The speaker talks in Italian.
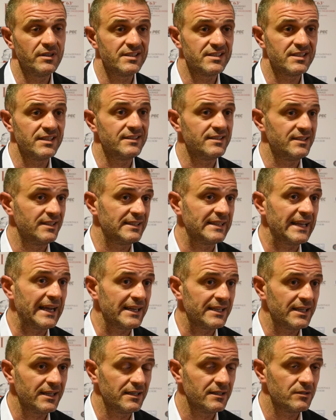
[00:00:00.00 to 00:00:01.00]
di iscritti in
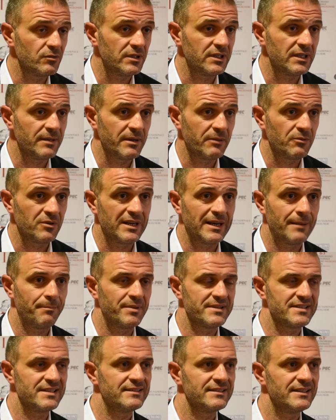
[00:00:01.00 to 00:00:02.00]
Italia, quindi abbiamo una
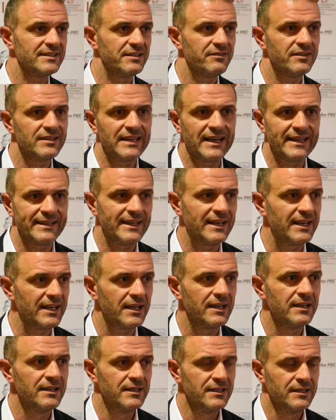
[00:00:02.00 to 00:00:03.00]
rappresentatività
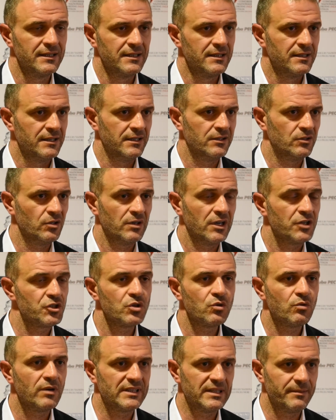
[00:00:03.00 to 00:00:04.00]
del intorno al
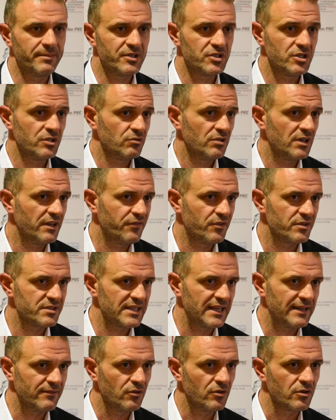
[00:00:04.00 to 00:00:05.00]
50% della
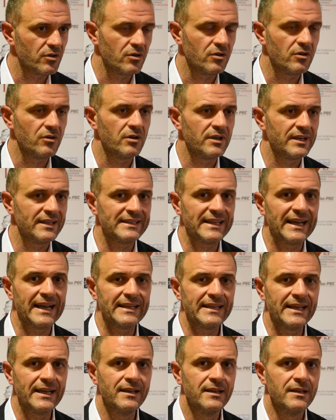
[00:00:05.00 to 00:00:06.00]
forza lavoro in
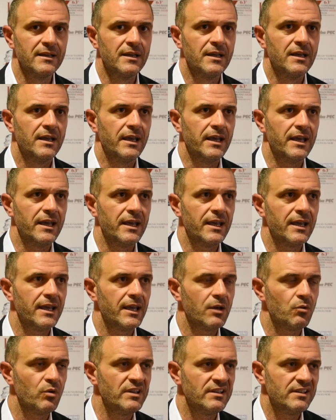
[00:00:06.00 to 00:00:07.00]
Italia,
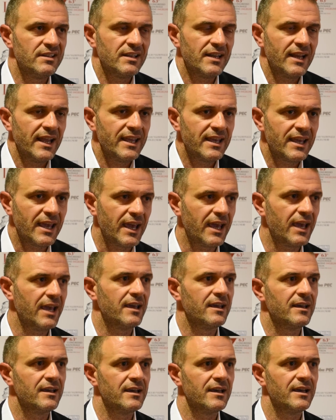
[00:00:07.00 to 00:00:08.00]
eh, quindi direi
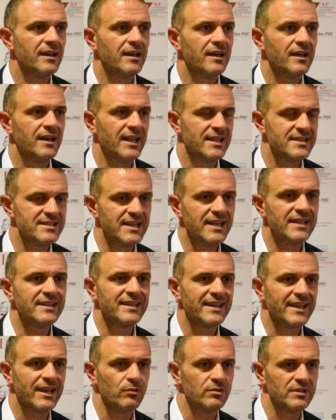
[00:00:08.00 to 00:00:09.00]
che eh, le
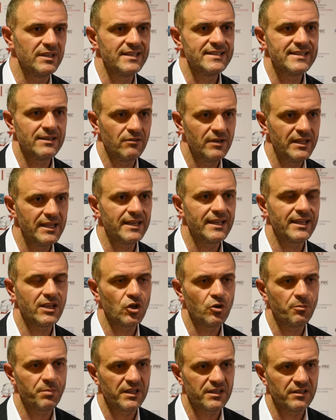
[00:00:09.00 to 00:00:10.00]
aziende che utilizzano LinkedIn
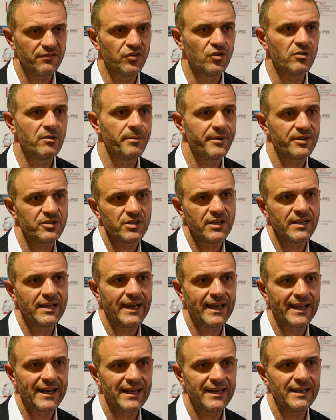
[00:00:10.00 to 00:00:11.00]
come piattaforma per
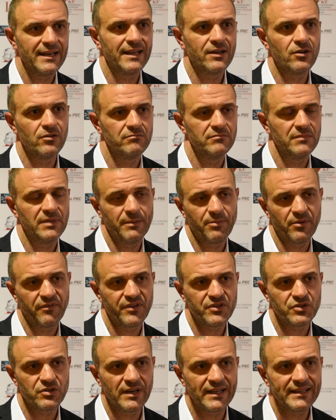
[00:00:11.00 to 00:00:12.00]
cercare le, le, le
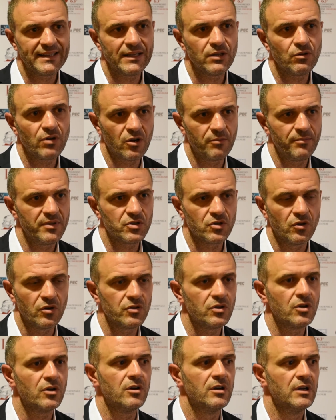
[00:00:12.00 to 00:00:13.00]
professionalità di cui hanno
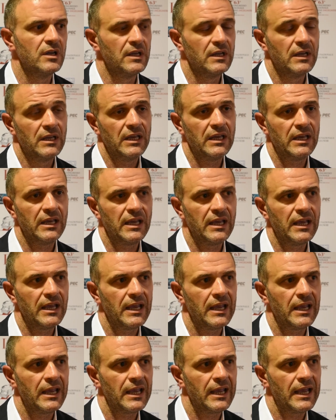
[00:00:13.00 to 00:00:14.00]
bisogno
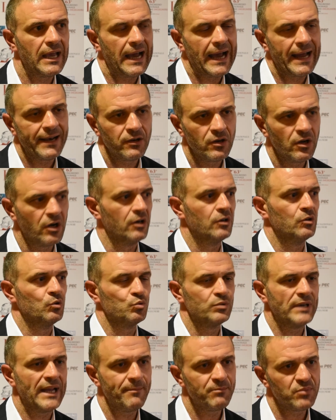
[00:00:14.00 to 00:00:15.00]
eh, hanno
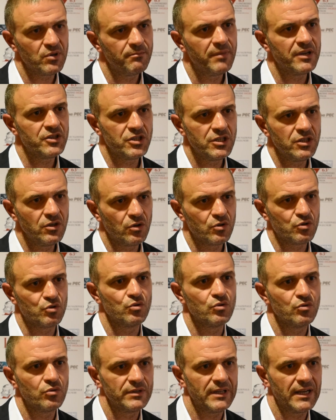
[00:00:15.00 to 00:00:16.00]
un ampio bacino
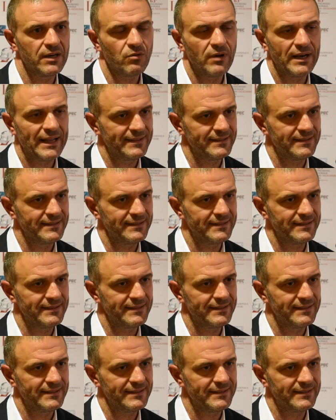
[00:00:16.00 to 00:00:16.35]
su, dal quale